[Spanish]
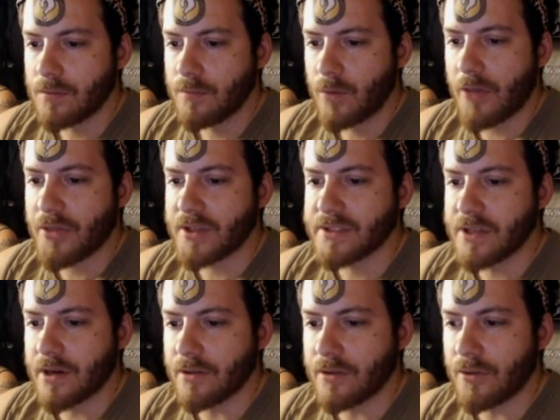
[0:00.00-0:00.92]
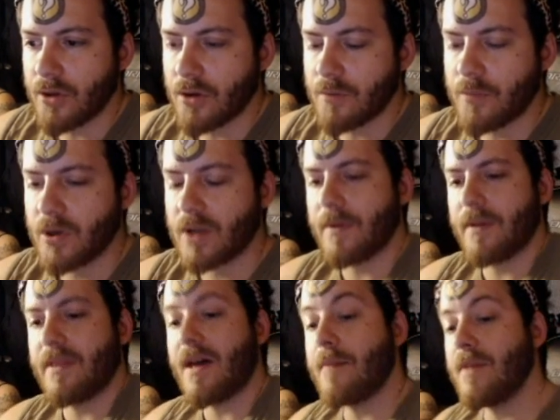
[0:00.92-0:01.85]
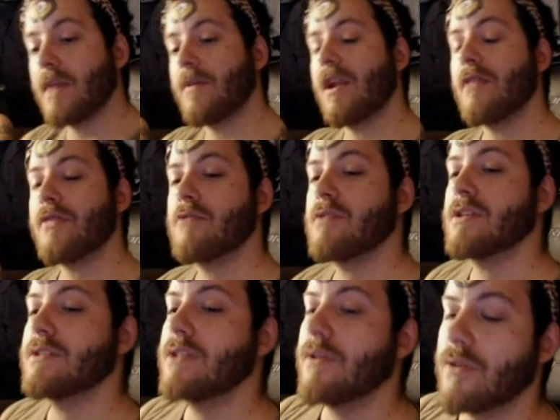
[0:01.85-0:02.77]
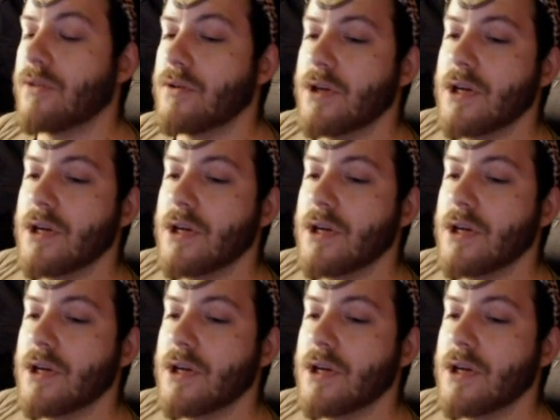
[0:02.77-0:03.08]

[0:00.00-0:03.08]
Voy a hacer sin rendición, porque me da a mí que va a lanzar un hechizo.